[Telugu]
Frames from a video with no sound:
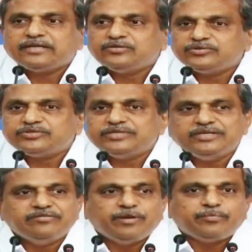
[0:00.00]
అందరి దృష్టి
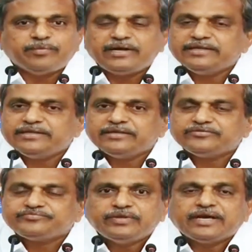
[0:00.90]
ఈ వైపు మళ్ళింది
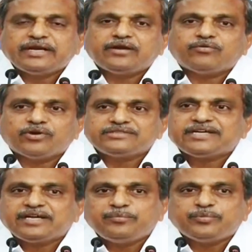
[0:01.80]
దానికి
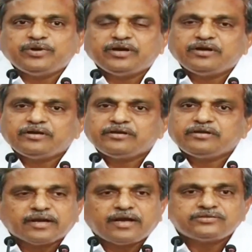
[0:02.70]
కొనసాగింపుగా
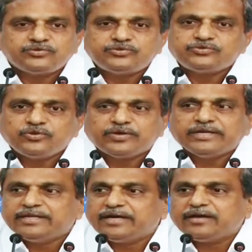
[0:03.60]
క్రాస్ రూట్స్లో
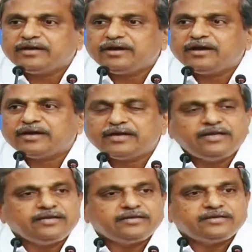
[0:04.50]
కింద
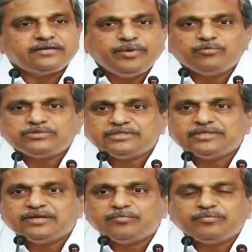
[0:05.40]
ఆల్రెడీ మేము
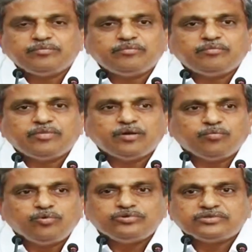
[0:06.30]
సిద్ధం మా
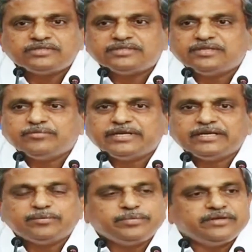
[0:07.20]
బూత్ సిద్ధం
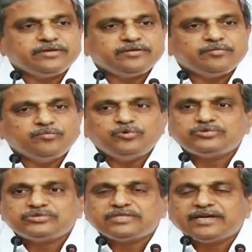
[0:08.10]
అని చెప్పి
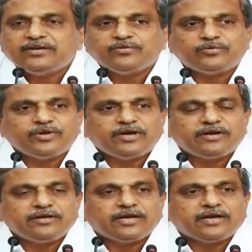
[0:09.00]
బూత్ స్థాయిలో కూడా
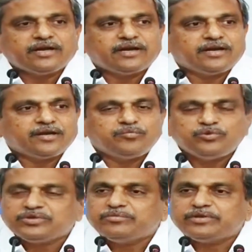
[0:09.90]
ఎక్కడికెక్కడికి
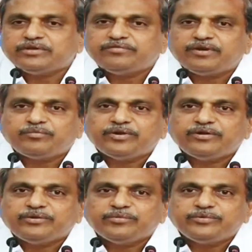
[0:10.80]
బూత్ కమిటీలు ఫామ్
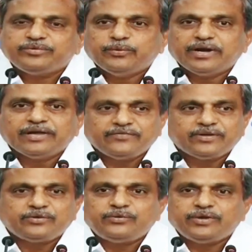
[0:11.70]
కావడము
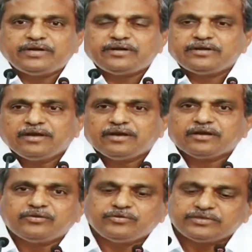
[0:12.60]
వాళ్ళందరూ కూడా
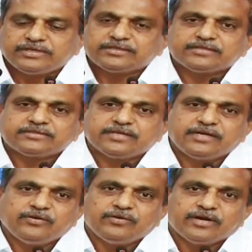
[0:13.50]
ఆఖరు
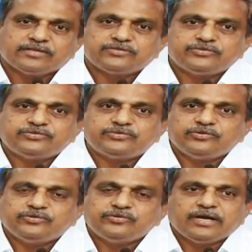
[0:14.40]
క్షేత్రస్థాయిలో గ్రాస్
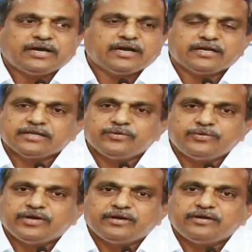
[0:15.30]
రూట్స్లో కార్యకర్తలు
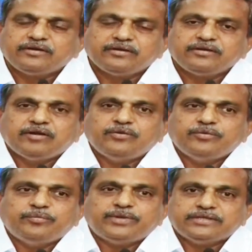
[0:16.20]
కూడా వాళ్ళు
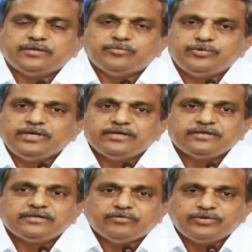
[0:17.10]
ప్రతినభూని
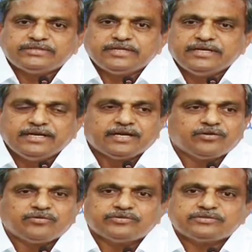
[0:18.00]
వచ్చే
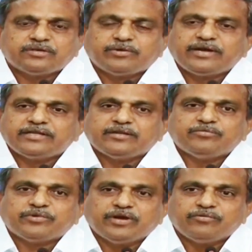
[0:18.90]
ఎన్నికలకు
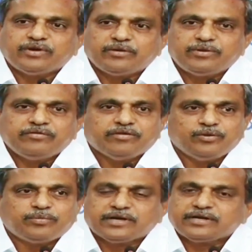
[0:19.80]
సమాయత్తముగా ఉన్నామని
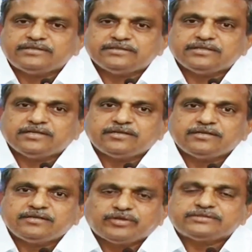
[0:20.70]
వాళ్ళు ప్రకటించిన
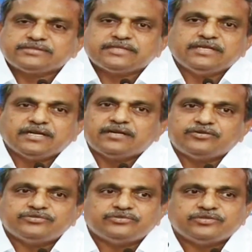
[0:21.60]
ప్రాసెస్ అధికంగా
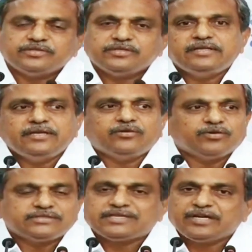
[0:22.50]
నడుస్తోంది నడుస్తుంది దీని
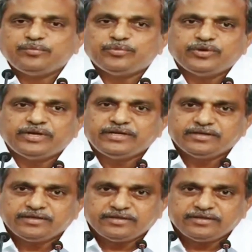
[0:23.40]
కొనసాగింపుగానే